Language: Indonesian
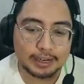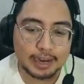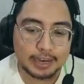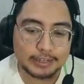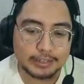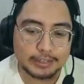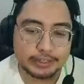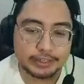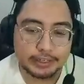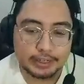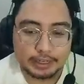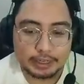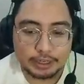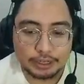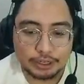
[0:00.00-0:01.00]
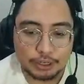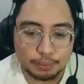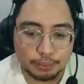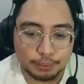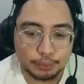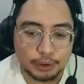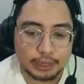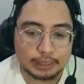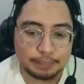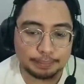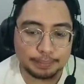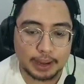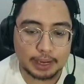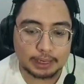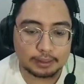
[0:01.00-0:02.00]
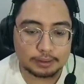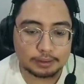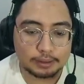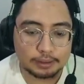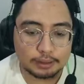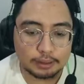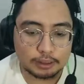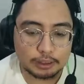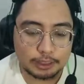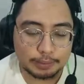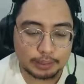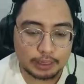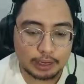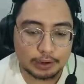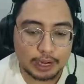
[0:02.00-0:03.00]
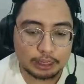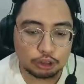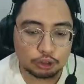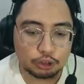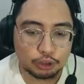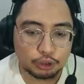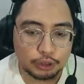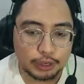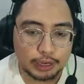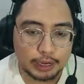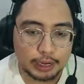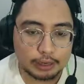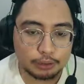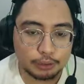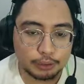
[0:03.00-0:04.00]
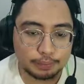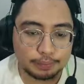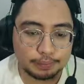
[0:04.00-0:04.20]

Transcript: guys. Sebuah tempat. Kita lawan hantu dulu ya kan. Huh.